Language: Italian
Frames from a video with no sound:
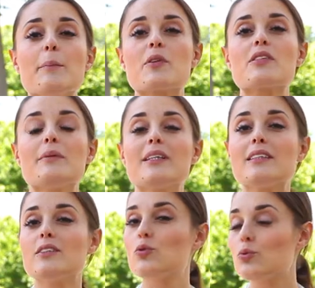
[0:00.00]
prossimità
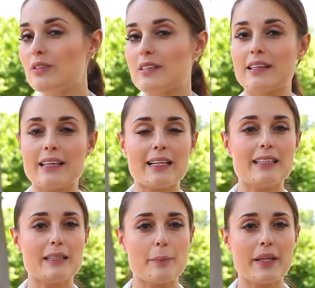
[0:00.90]
di tutti i
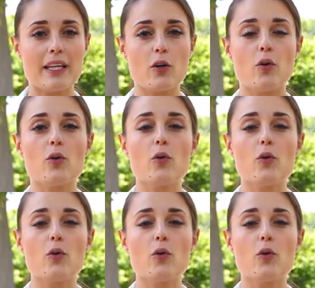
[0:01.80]
segnali di pericolo,